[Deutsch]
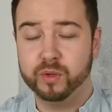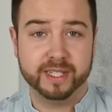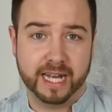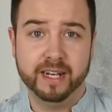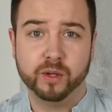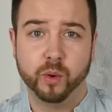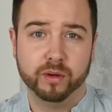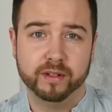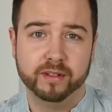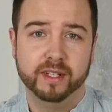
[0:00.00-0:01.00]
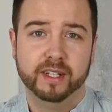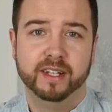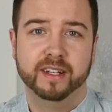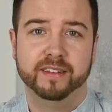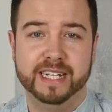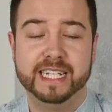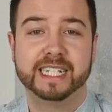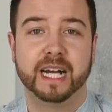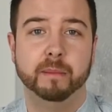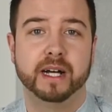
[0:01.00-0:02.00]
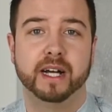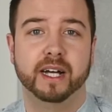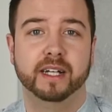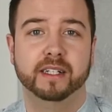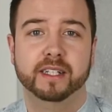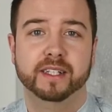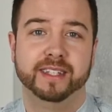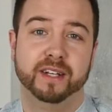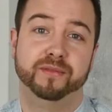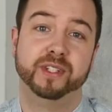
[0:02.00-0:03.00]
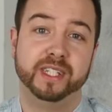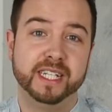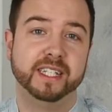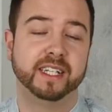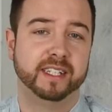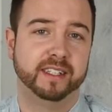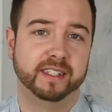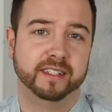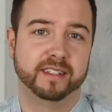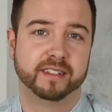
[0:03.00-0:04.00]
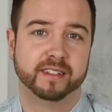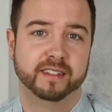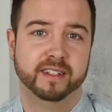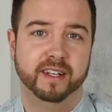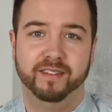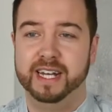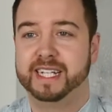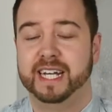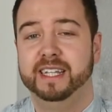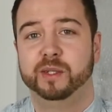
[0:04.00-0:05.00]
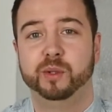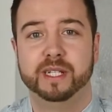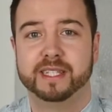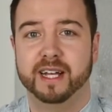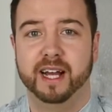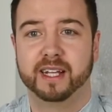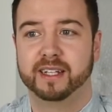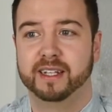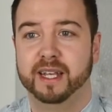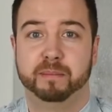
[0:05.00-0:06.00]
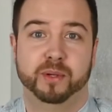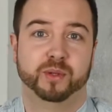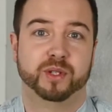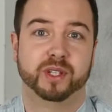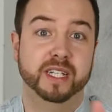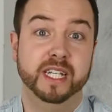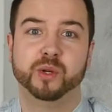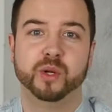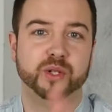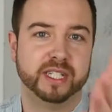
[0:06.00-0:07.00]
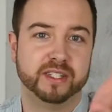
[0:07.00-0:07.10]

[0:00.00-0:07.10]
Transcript: und dann gucken, welche Kamera denn für dich die richtige ist. Weil ich kann natürlich sagen, ich benutze eine Nikon